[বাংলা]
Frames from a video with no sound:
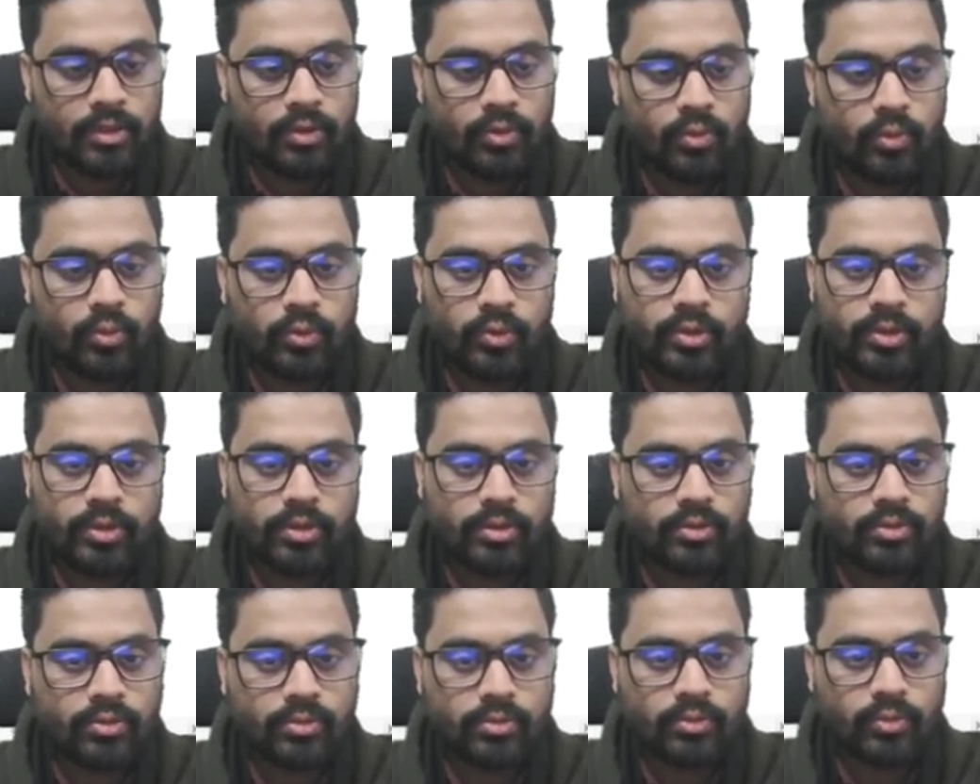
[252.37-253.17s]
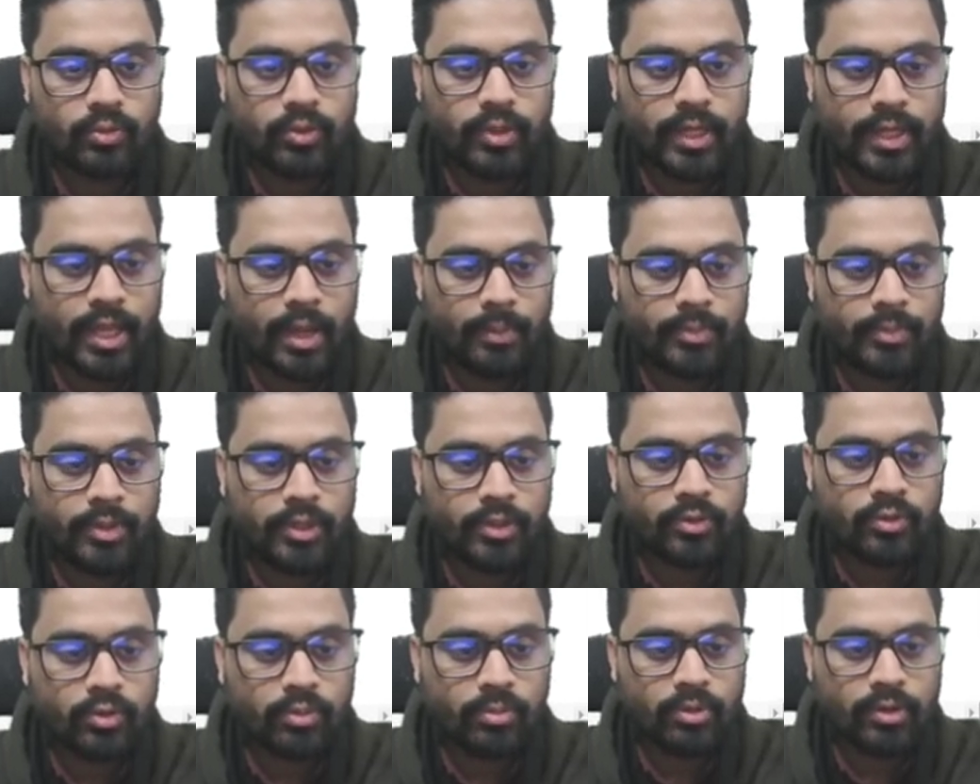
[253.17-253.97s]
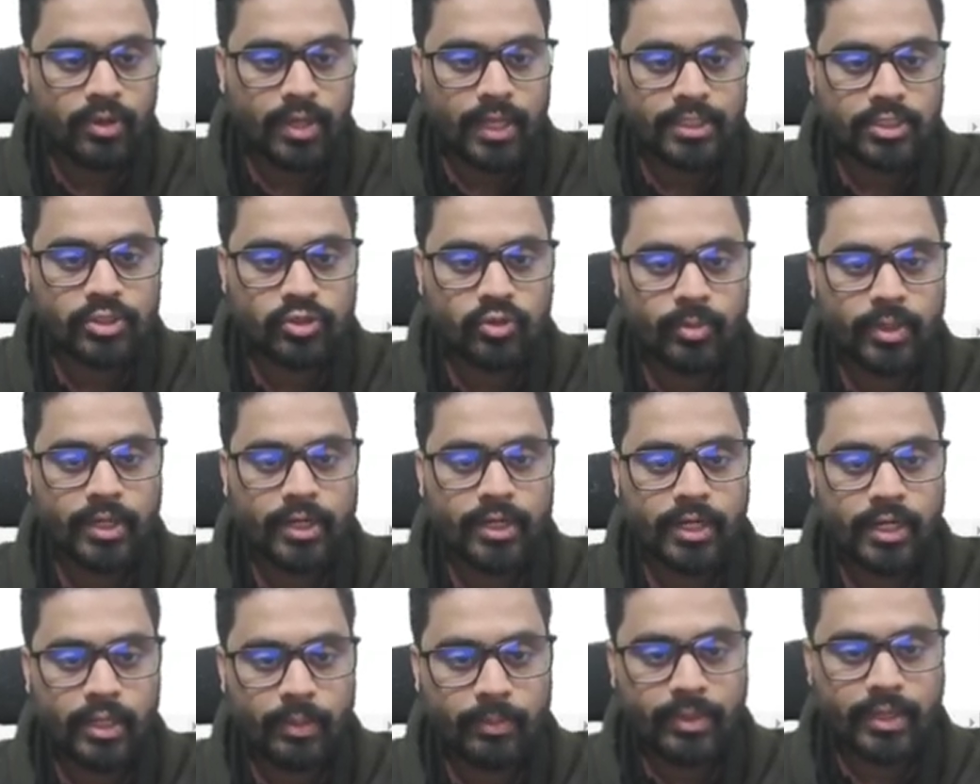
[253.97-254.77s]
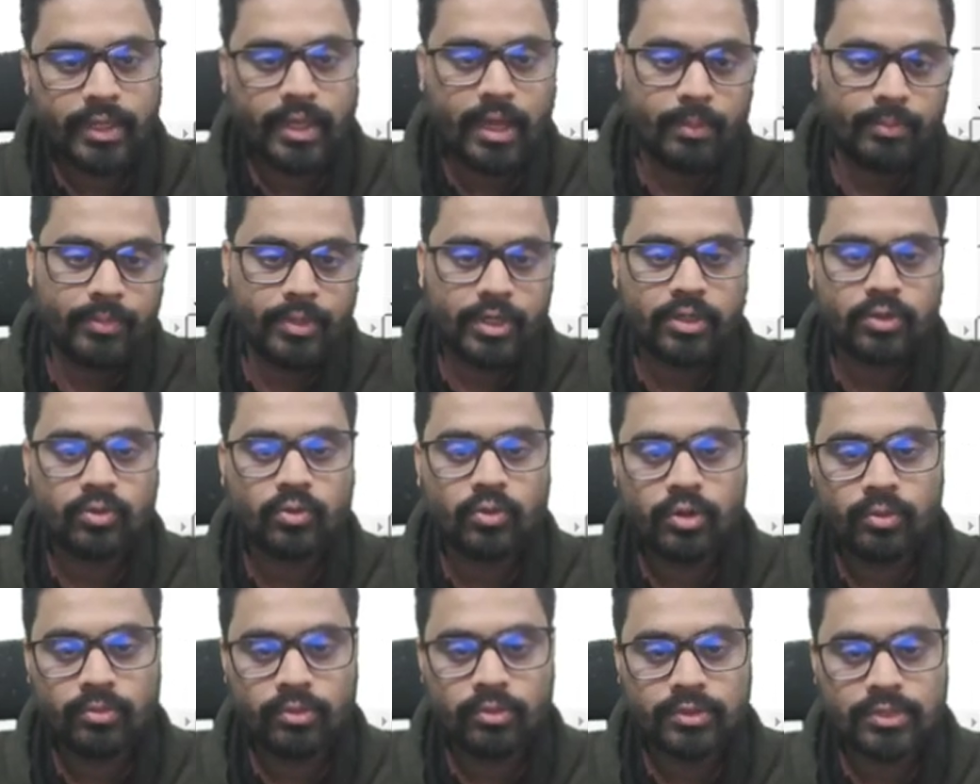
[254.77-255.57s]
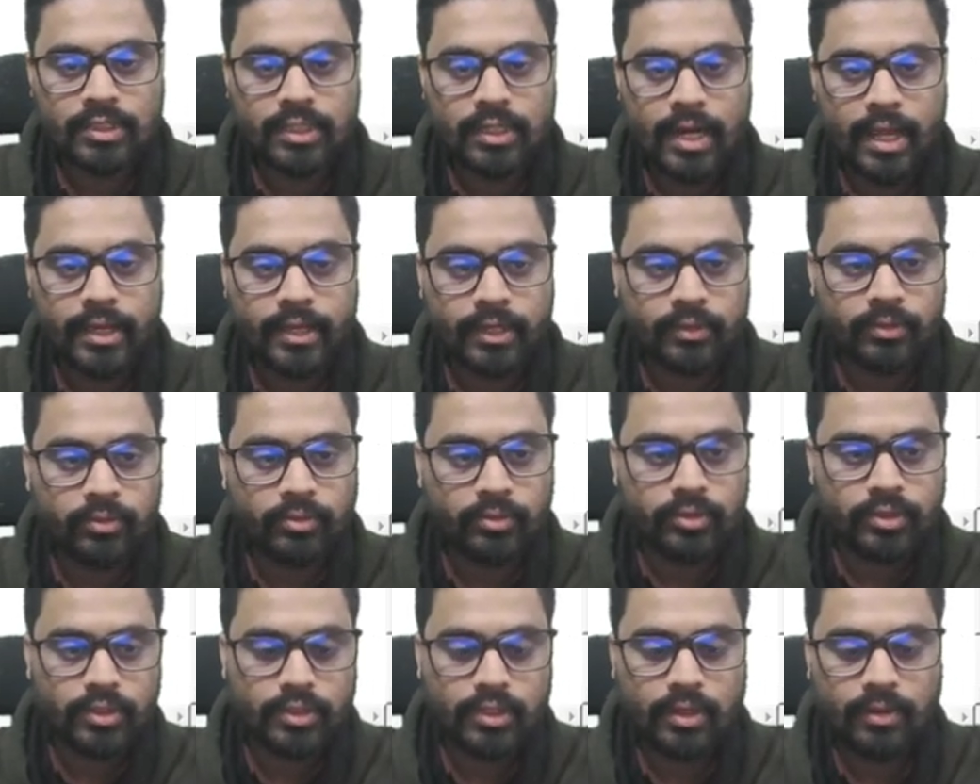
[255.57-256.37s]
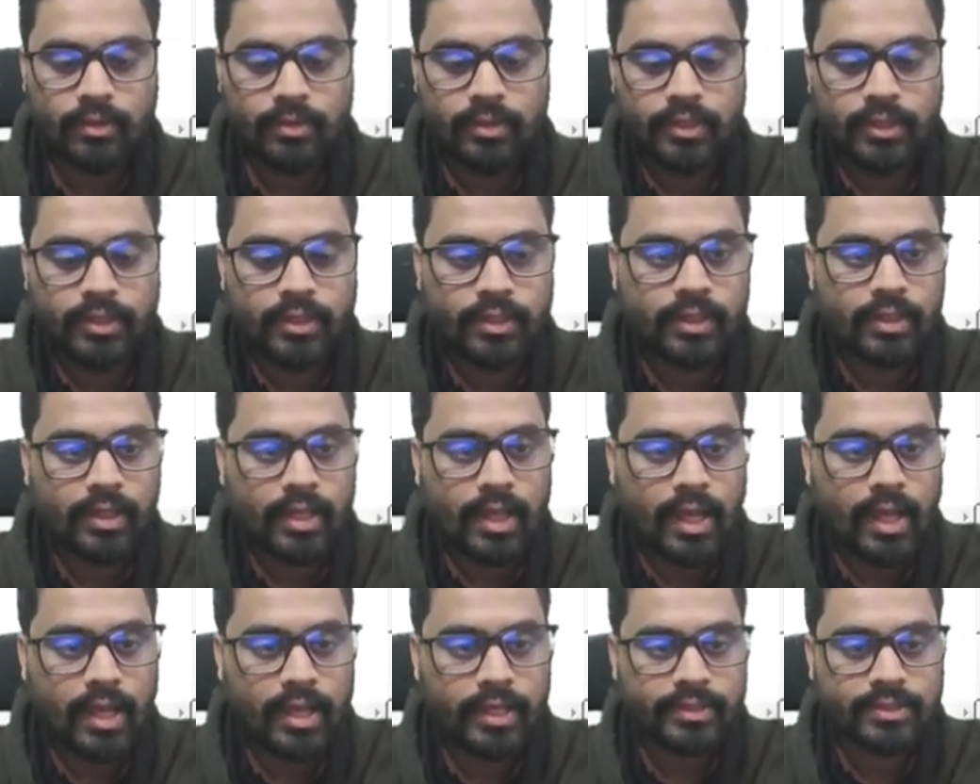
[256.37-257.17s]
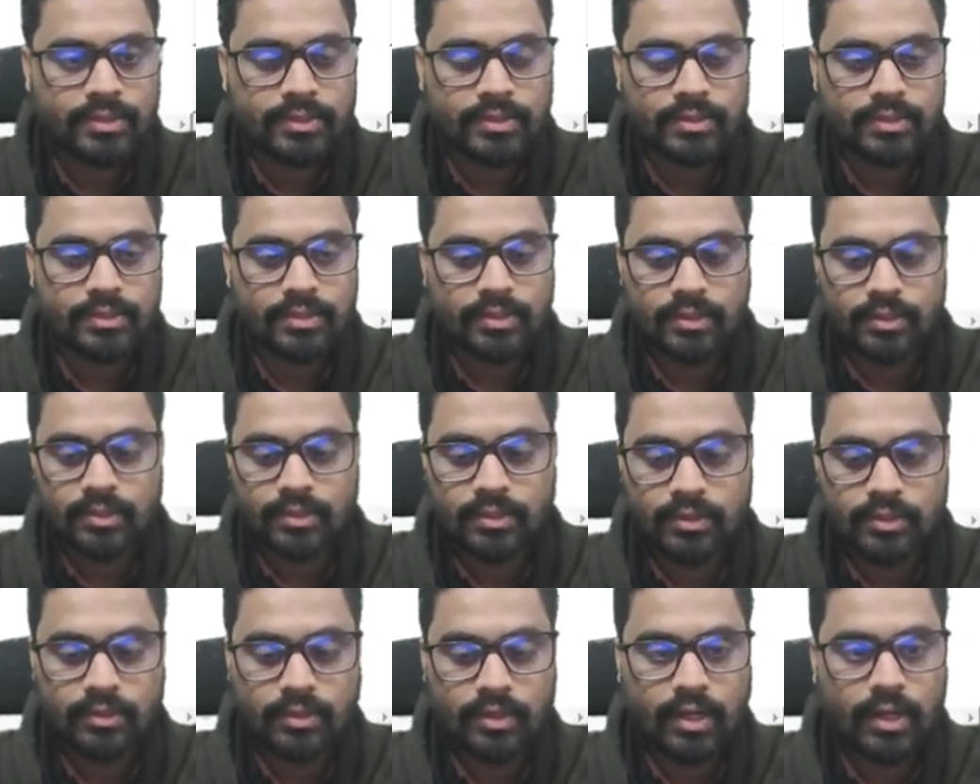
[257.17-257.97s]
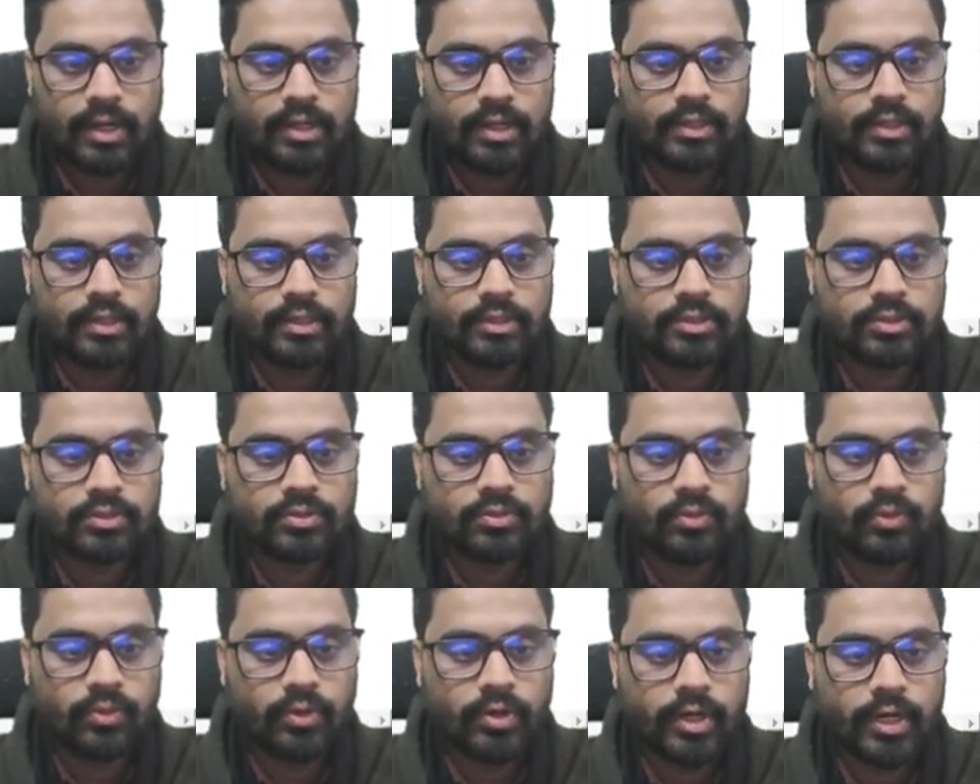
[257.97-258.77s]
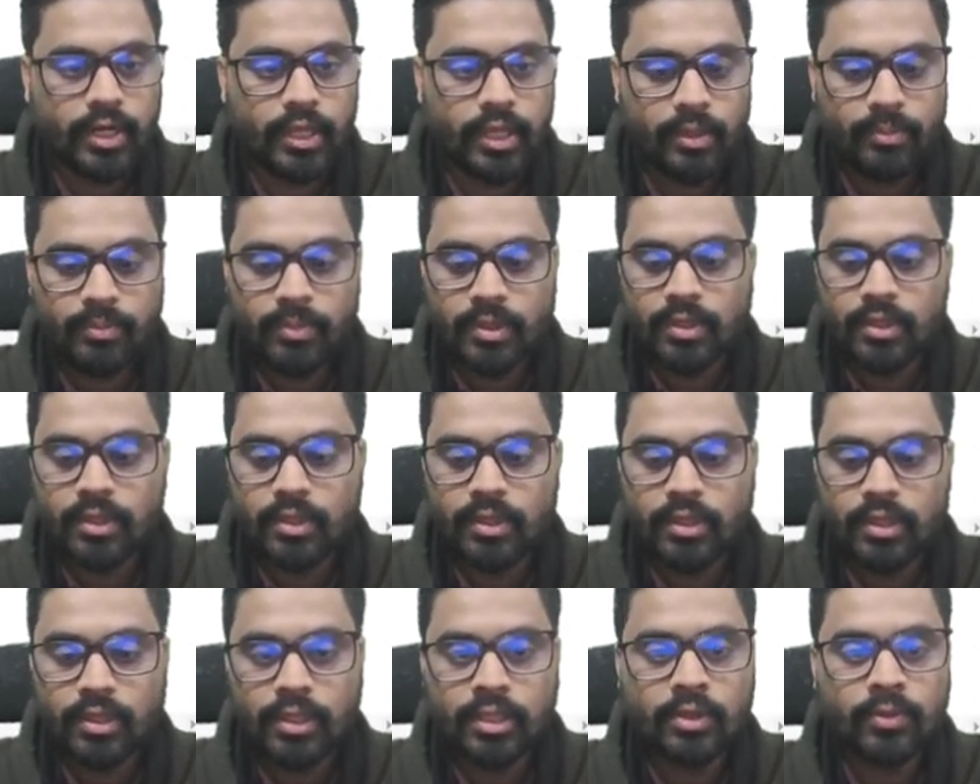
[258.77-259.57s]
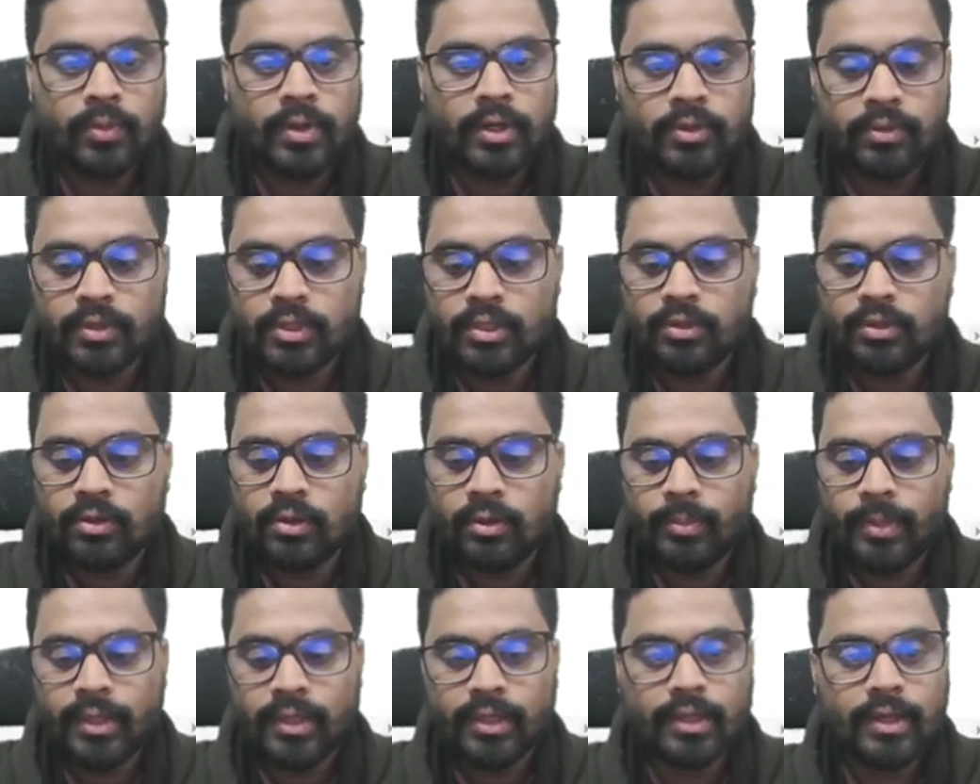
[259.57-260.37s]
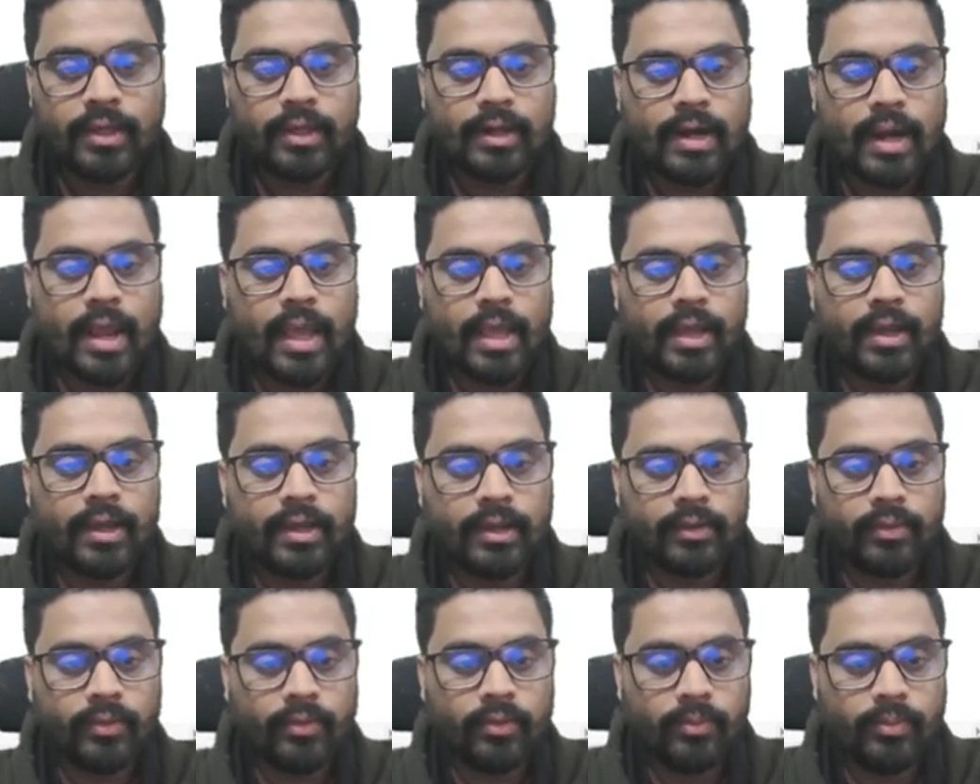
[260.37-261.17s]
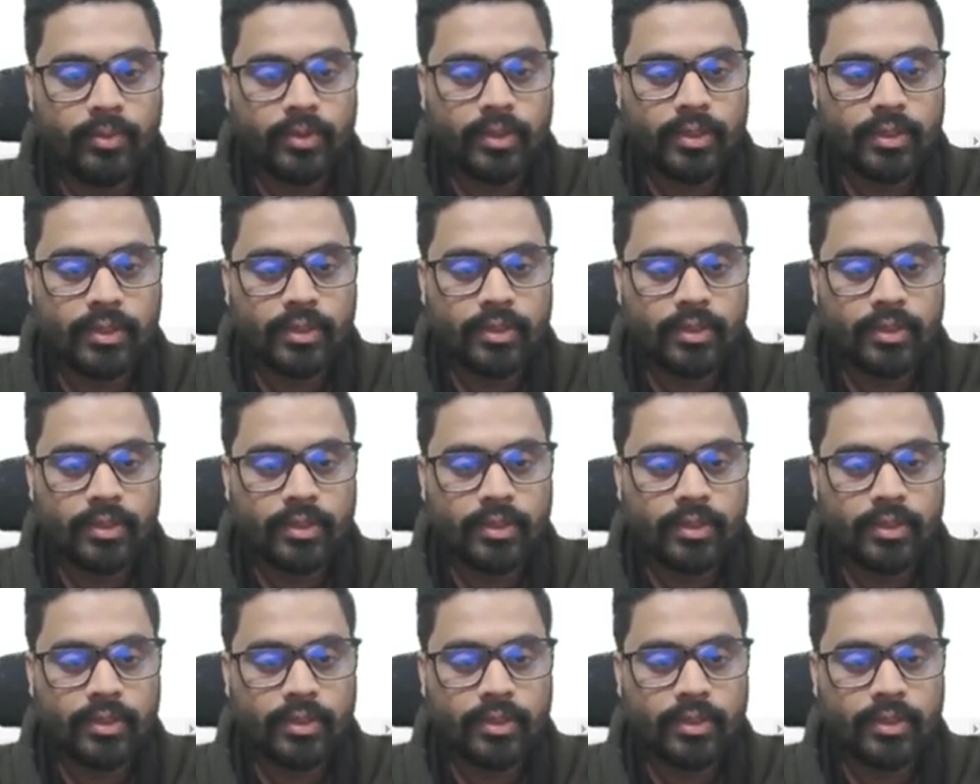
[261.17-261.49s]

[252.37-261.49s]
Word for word: কোন কোনটাকে আপডেট করব কাস্টমারের নেমকে আপডেট করে বলছে রায়হান করতে তাহলে কাস আন্ডার স্কোর নেম ইকুয়াল টু কী হবে রায়হান হবে